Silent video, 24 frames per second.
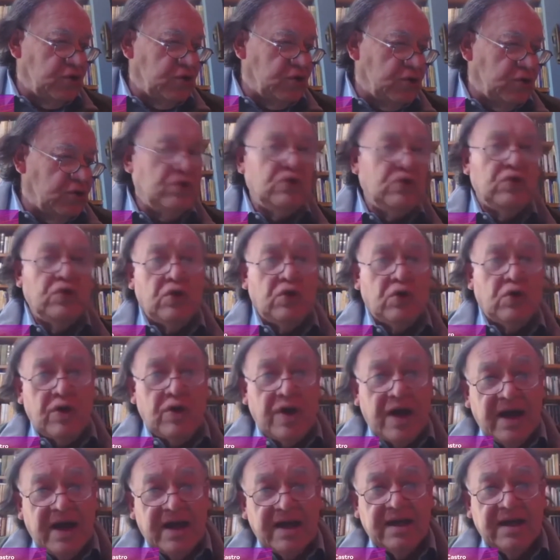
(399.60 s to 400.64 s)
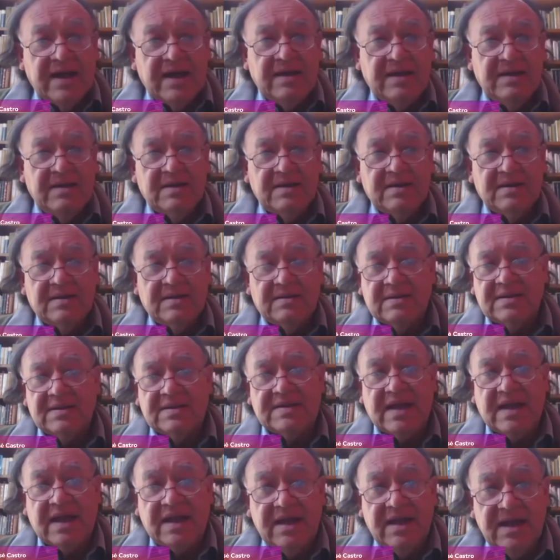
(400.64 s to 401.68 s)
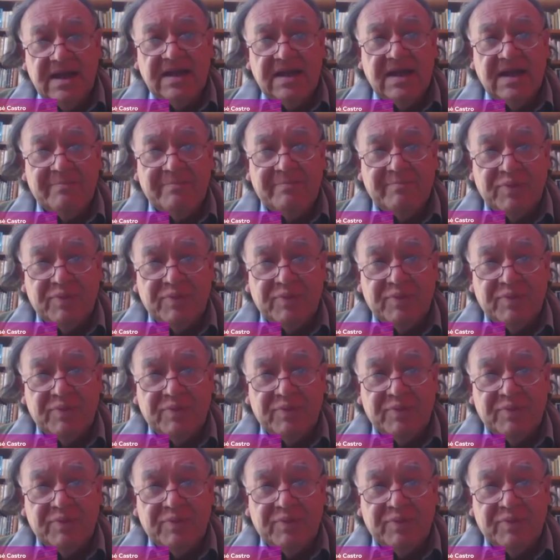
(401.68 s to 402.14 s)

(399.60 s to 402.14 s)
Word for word: no hay salida